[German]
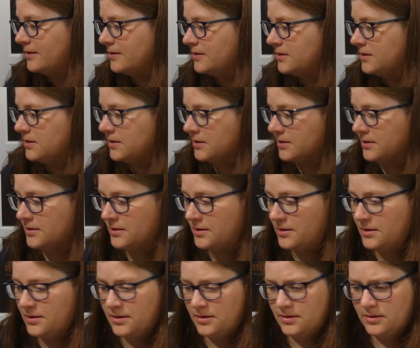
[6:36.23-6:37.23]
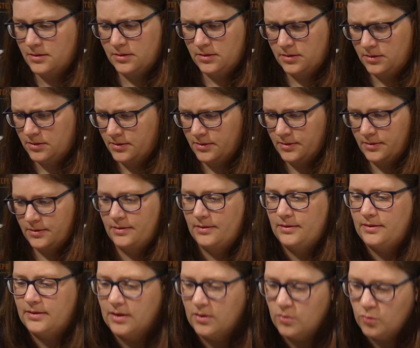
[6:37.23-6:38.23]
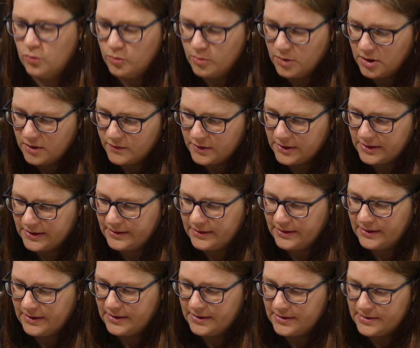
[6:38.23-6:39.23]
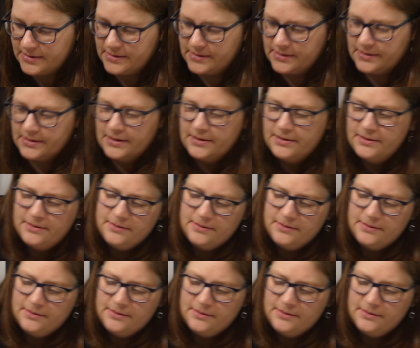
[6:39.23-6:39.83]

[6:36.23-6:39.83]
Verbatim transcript: Ja. Da oben haben wir den nächsten.